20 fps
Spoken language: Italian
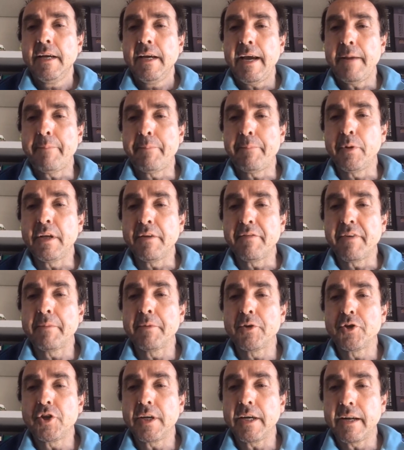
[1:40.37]
e poi dei
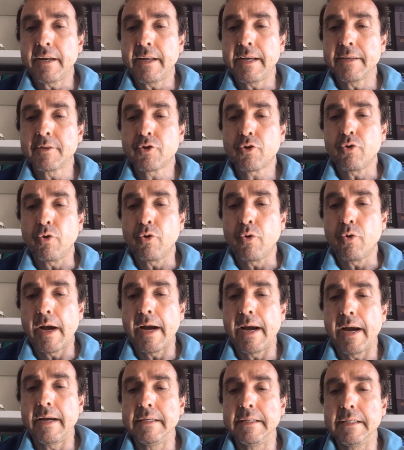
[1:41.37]
farmaci che riescono
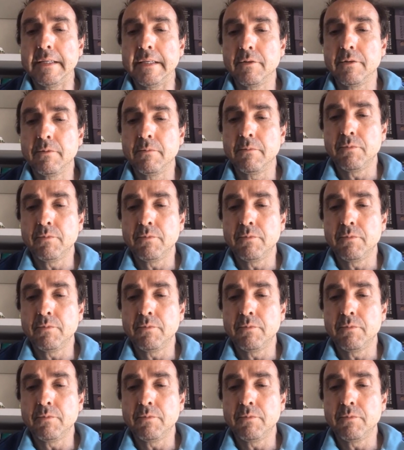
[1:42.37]
a, eh,